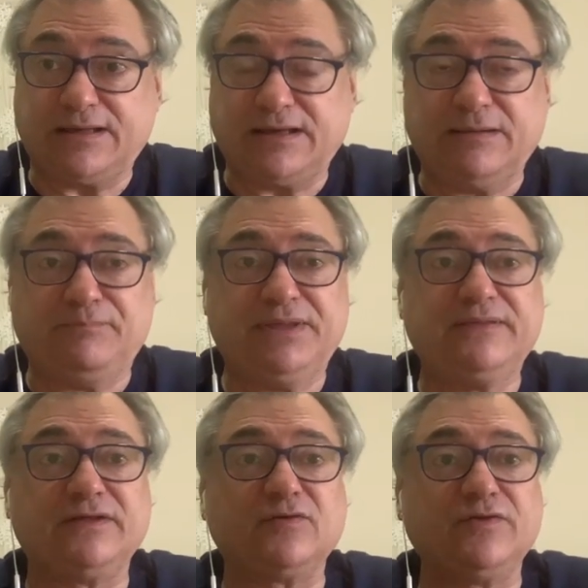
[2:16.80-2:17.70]
al pie
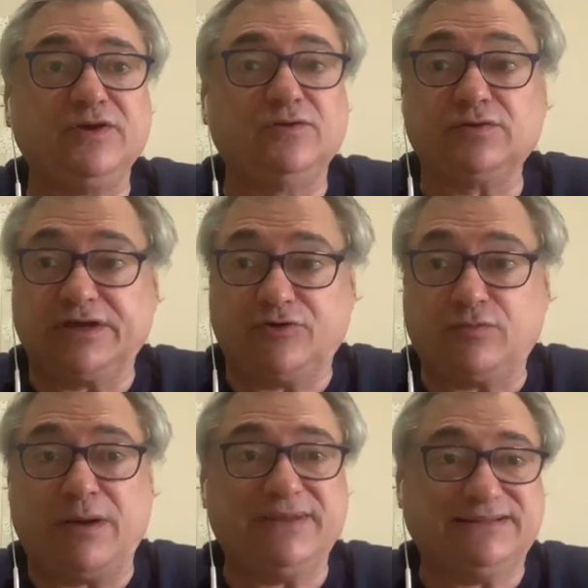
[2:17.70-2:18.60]
de Rodrigo, que
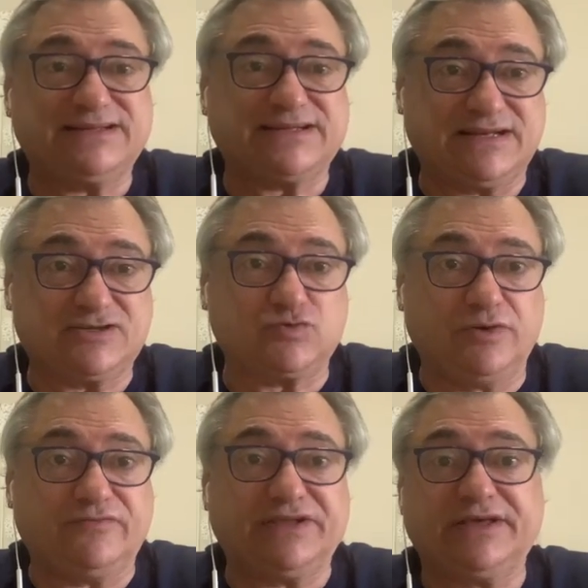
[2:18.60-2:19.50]
normalmente esa la
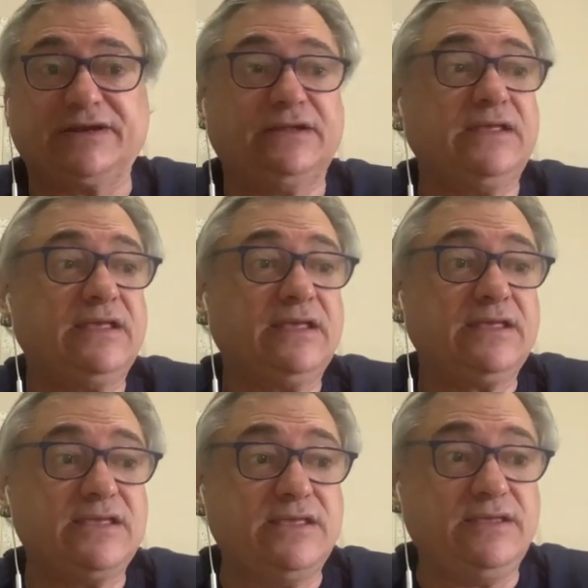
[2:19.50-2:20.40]
suele fallar,
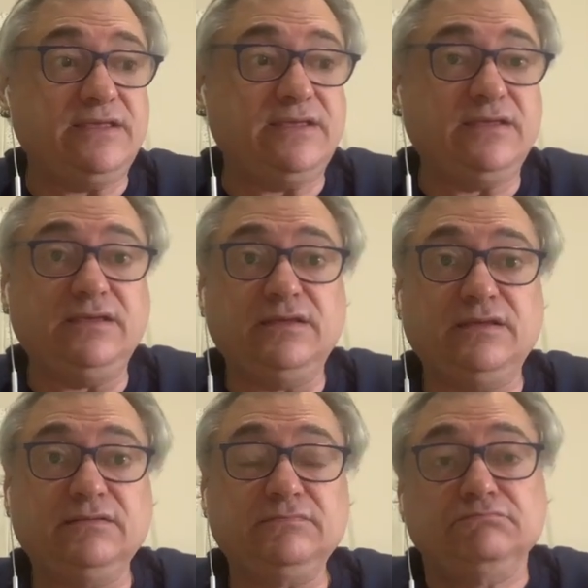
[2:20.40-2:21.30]

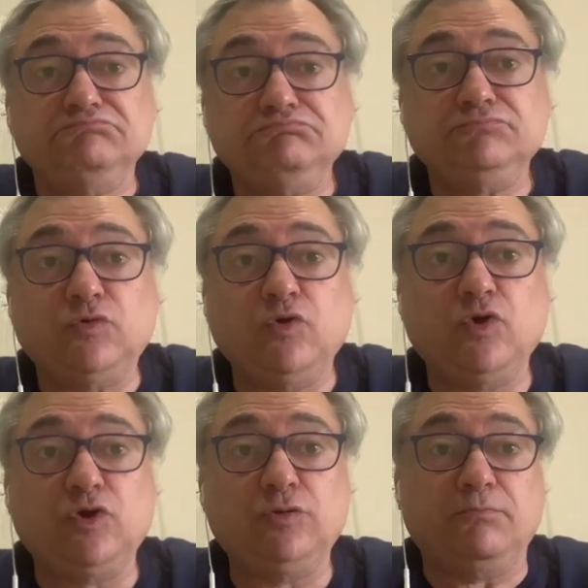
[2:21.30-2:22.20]
y un
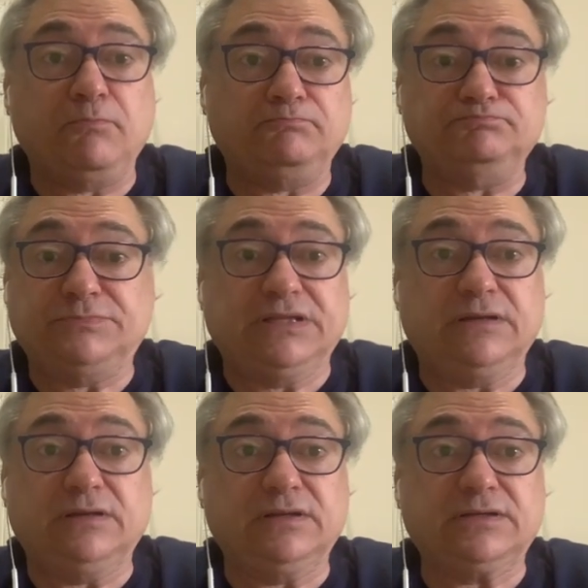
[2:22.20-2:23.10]
gol
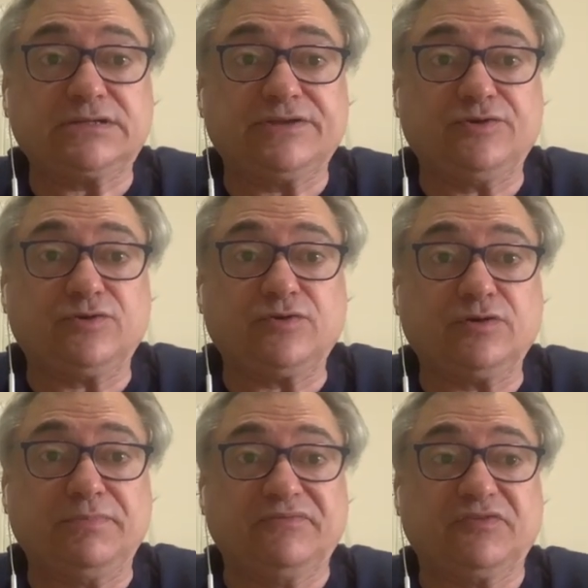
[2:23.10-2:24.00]
del
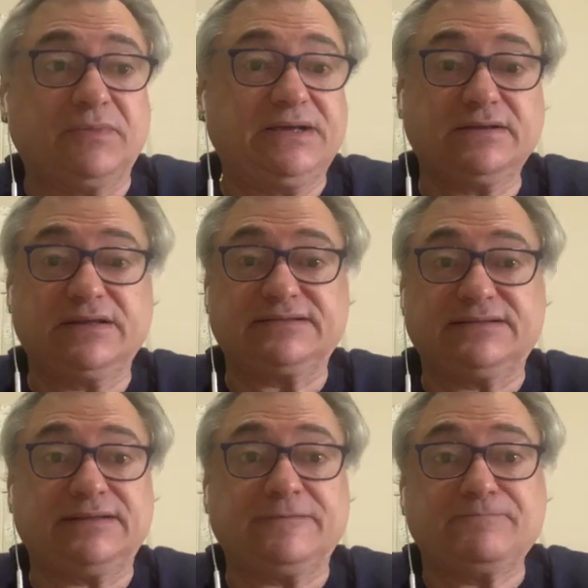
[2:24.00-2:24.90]
señor Benzema, que
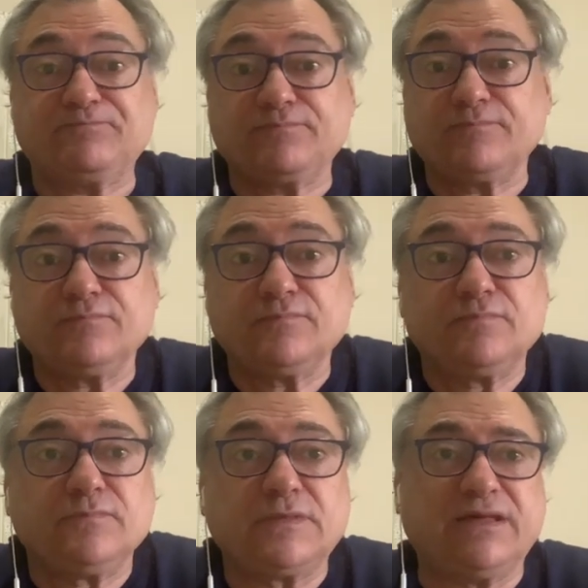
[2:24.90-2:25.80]
está
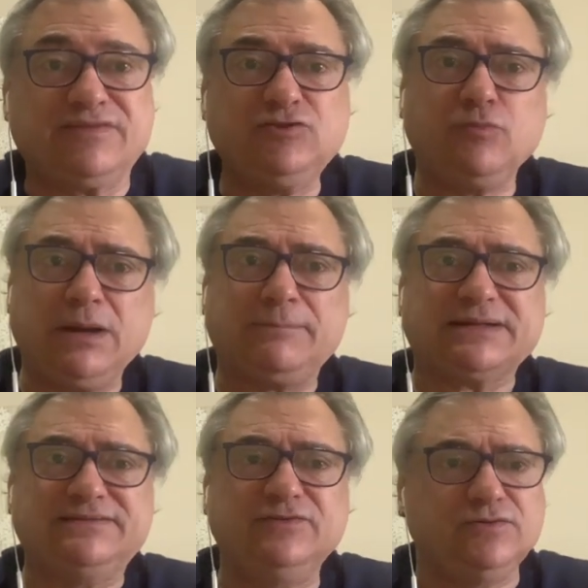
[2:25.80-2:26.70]
haciendo mal
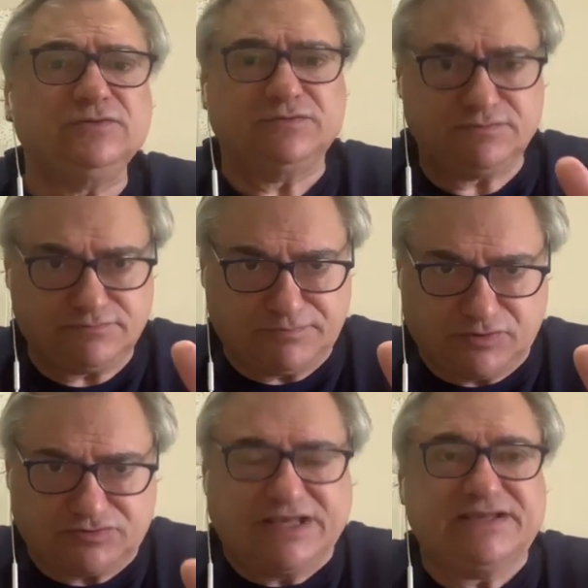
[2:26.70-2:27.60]
partido,
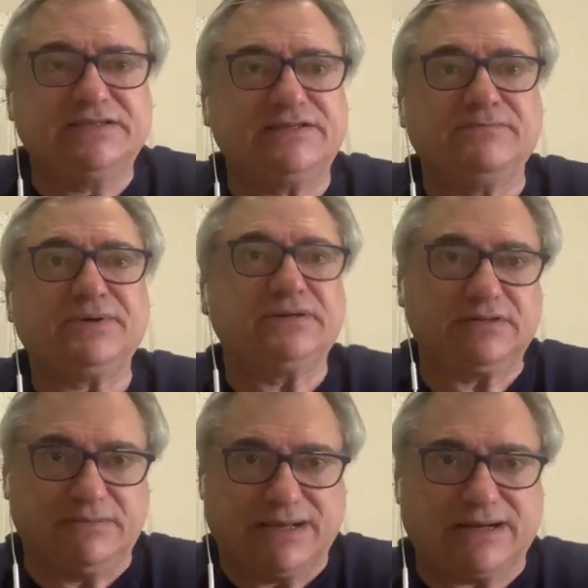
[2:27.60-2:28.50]
pero está ahí siempre
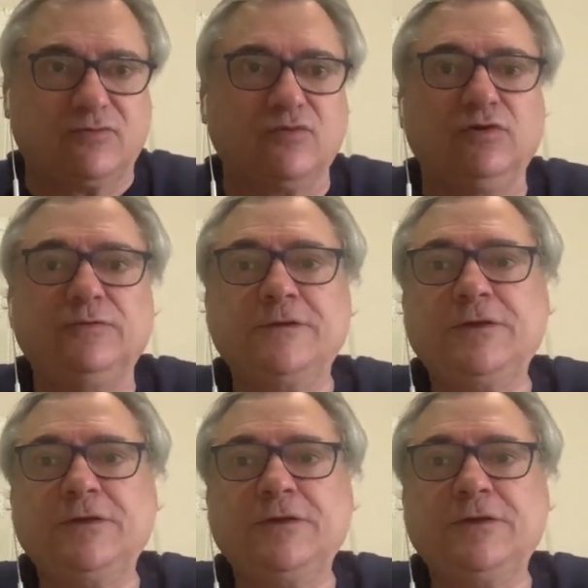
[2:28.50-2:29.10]
y marca un gol,